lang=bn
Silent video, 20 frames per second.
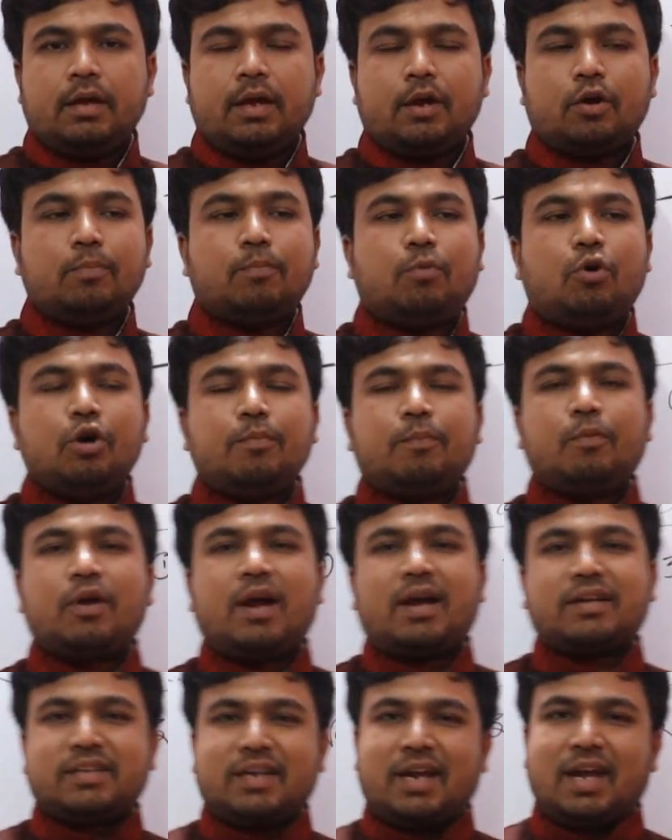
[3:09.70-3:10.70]
এখন বই
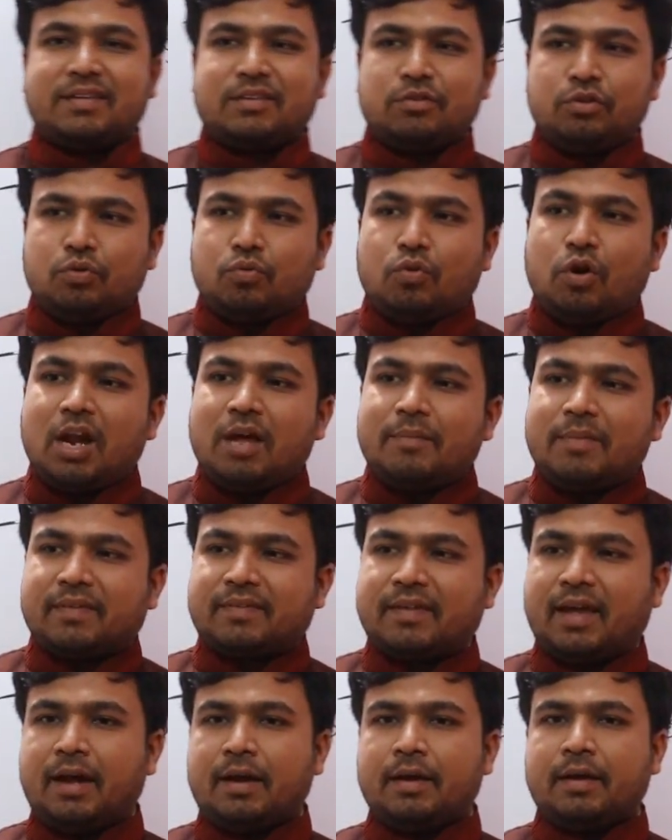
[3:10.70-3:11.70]
পড়া আসে না আসে যদি কলা
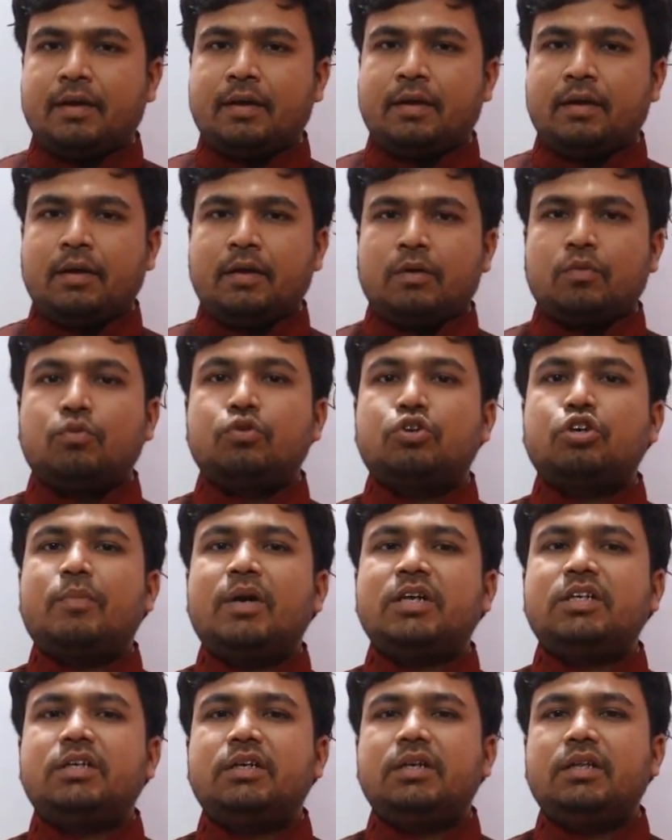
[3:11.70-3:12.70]
বেচা কোন
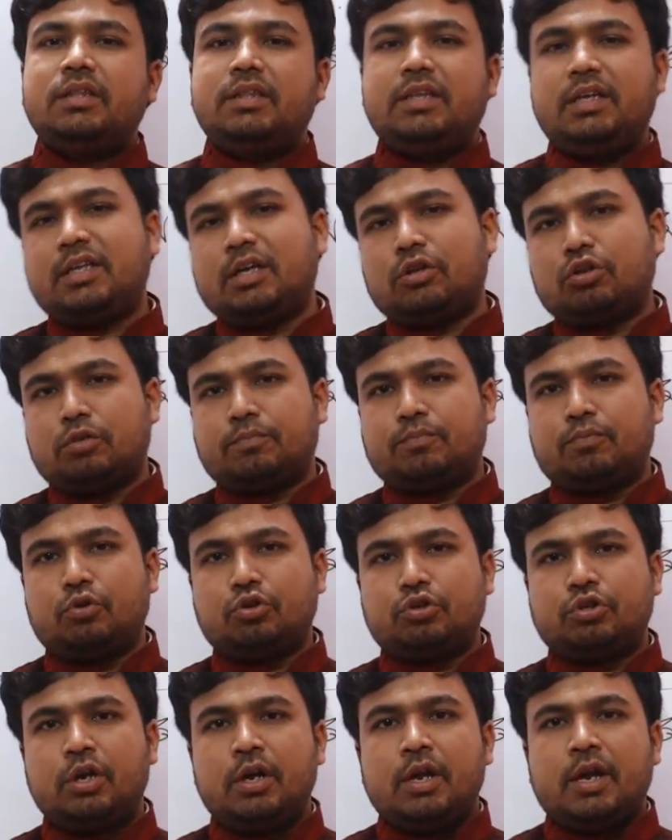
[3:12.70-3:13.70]
সমাস দ্বিতীয়
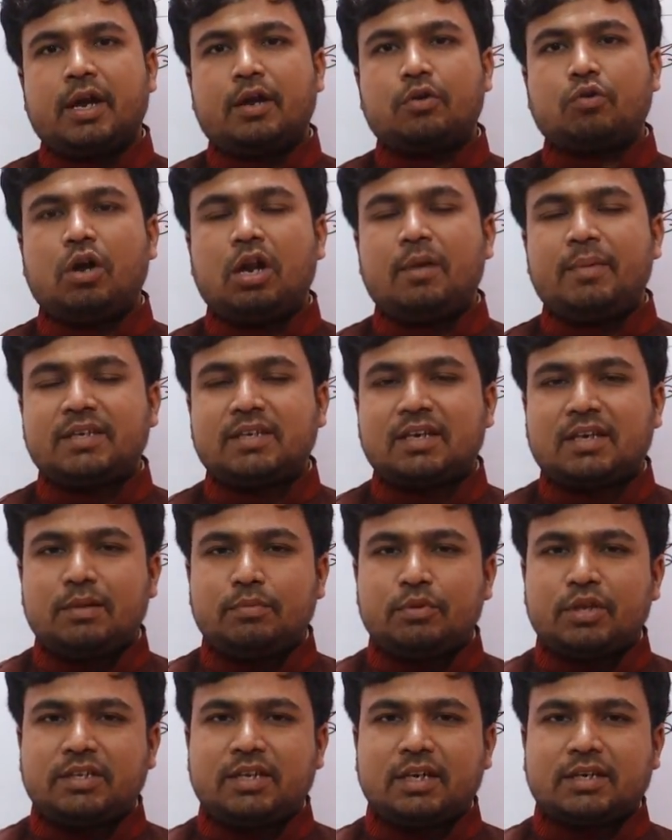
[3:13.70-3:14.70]
তৎপুরুষ কারণ কলা বেচা কী
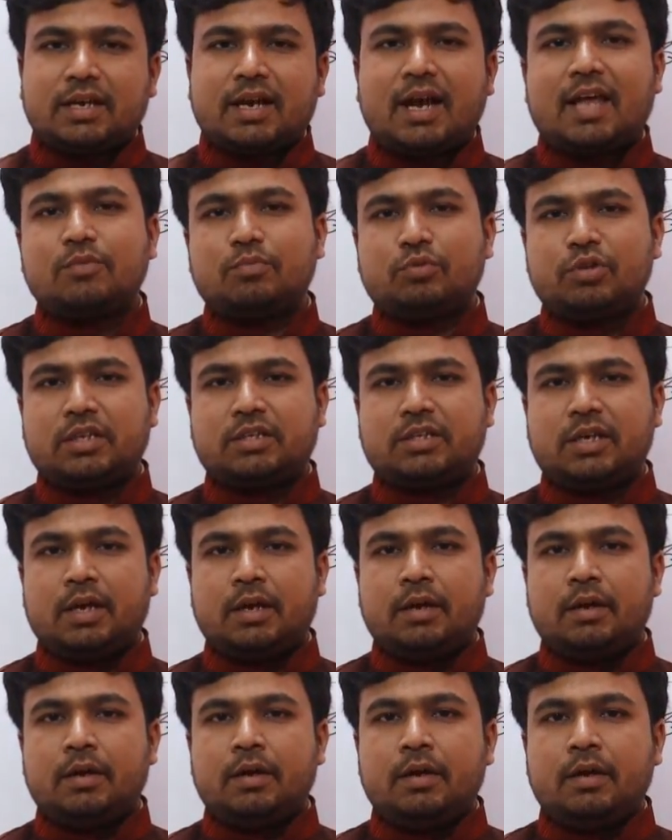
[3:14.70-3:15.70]
বোঝাচ্ছে একটা কাজ বোঝাচ্ছে
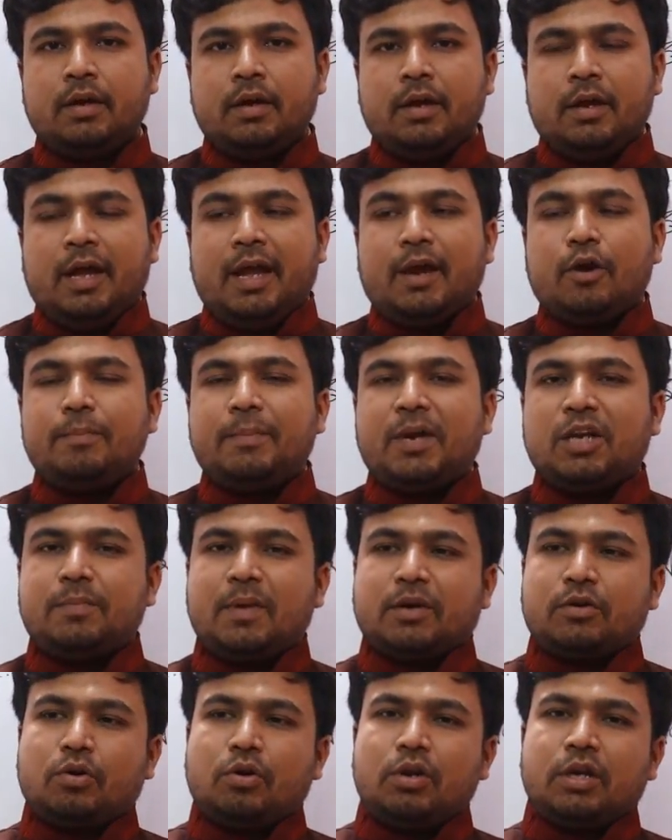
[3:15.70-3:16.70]
এখন বেশ
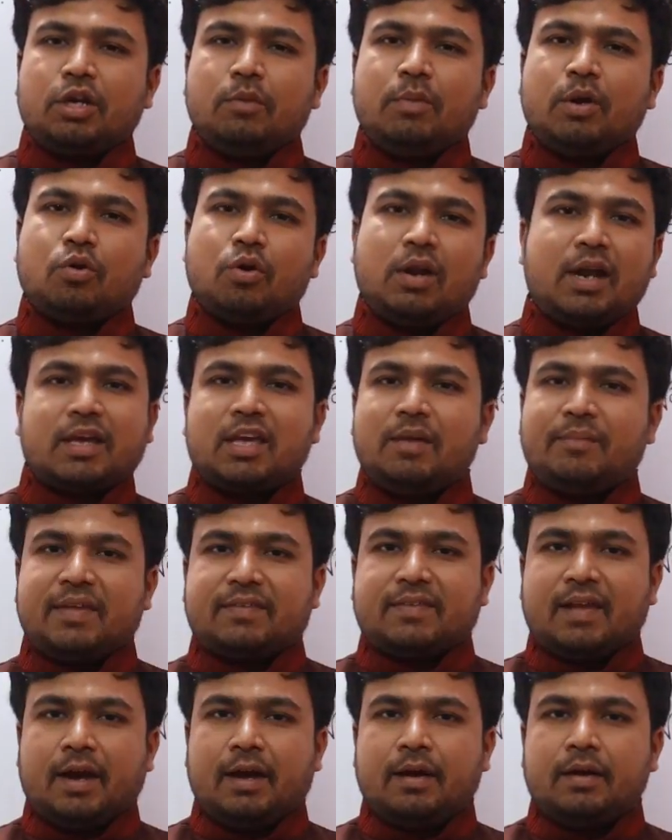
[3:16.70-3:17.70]
বাক্য করলে কী হবে কলাকে
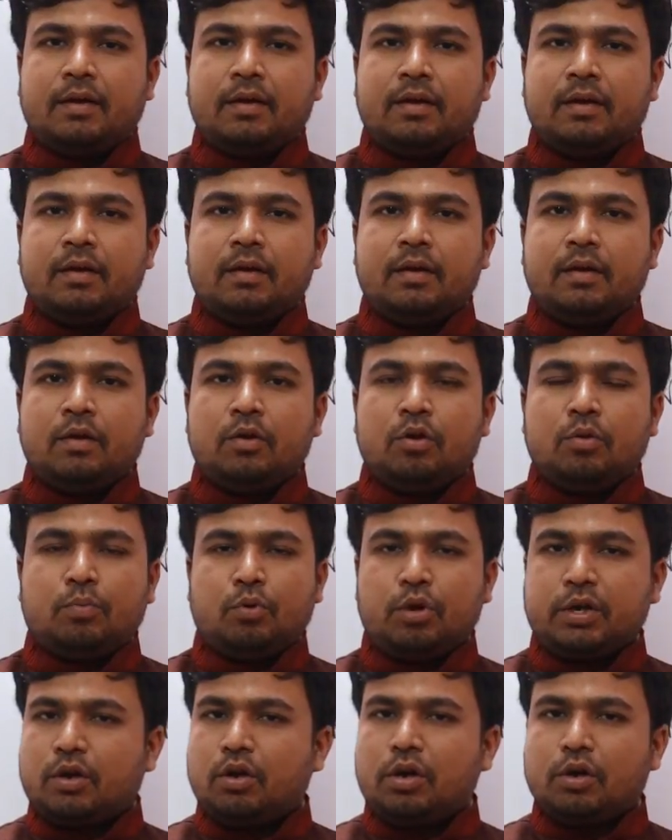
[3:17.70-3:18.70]
বেচা
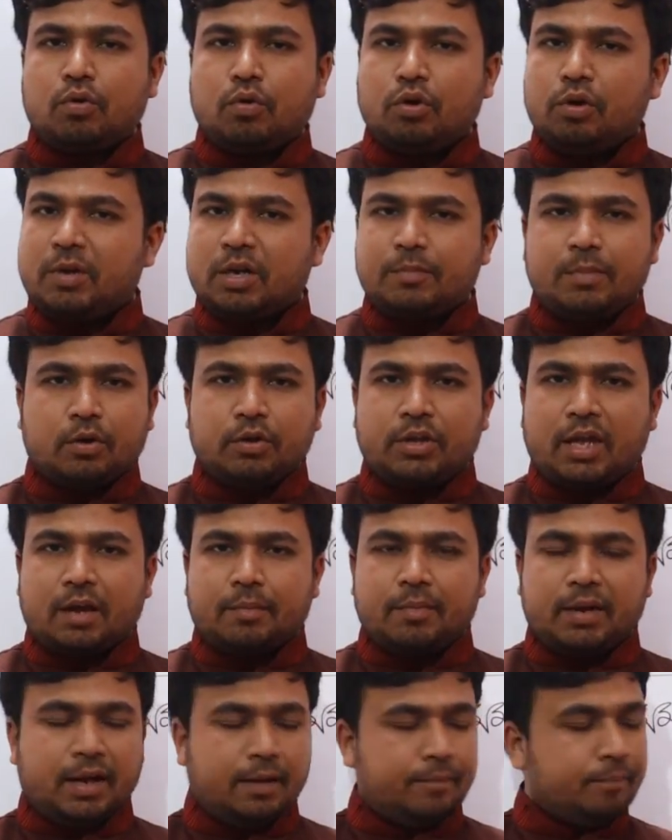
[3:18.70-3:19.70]
পরীক্ষা হলে কখনো বেশ বাক্য
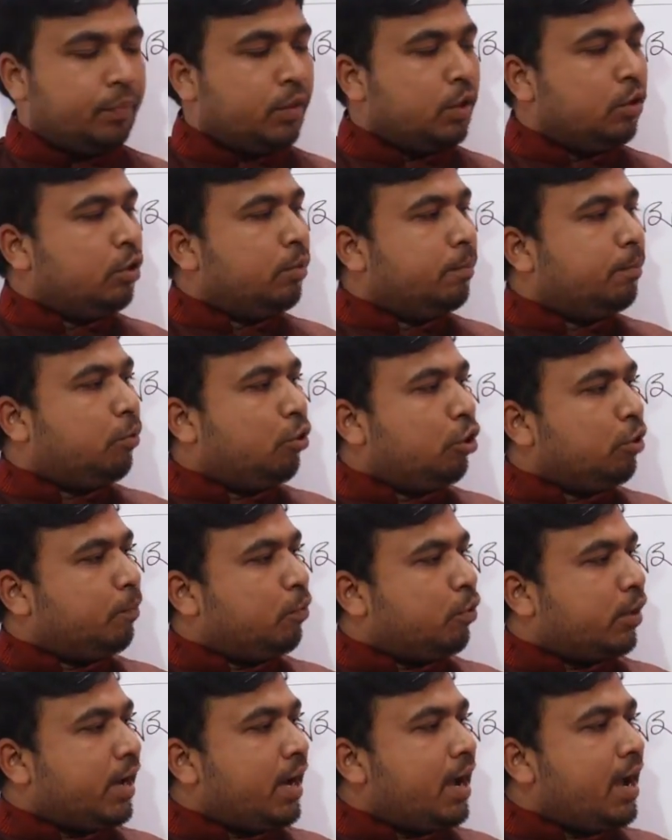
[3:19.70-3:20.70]
থাকবে না বই
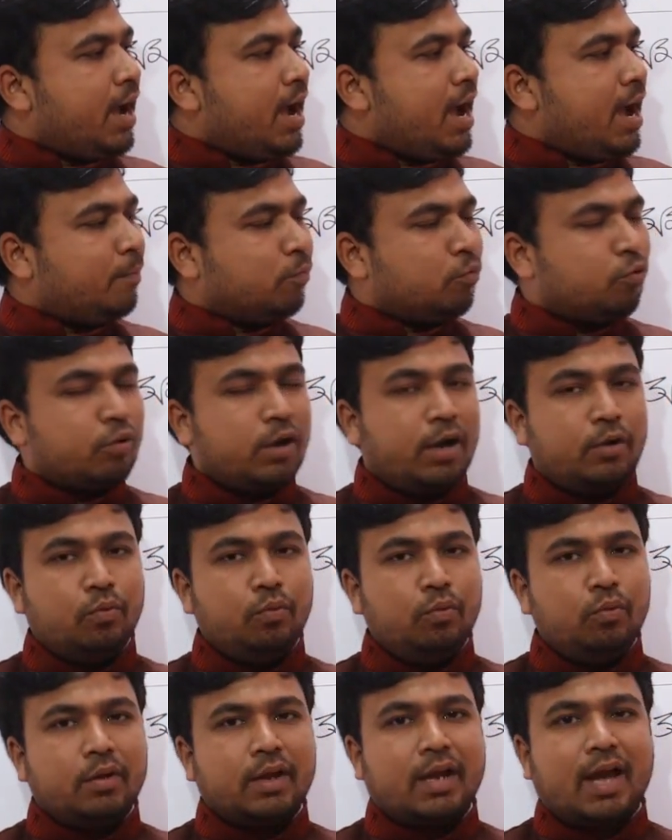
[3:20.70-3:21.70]
পড়া আম
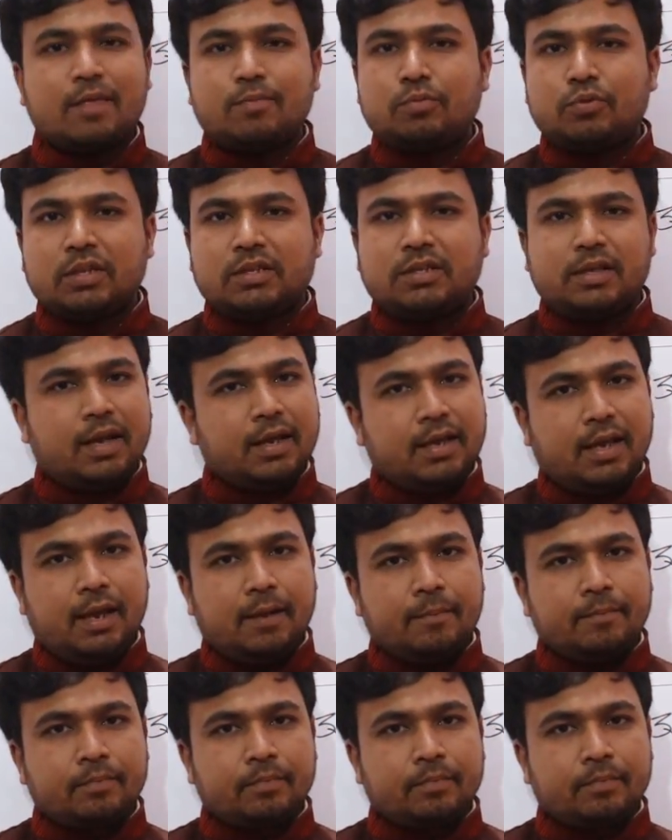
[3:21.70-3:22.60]
কোরানু কাজ বোঝাচ্ছে নাকি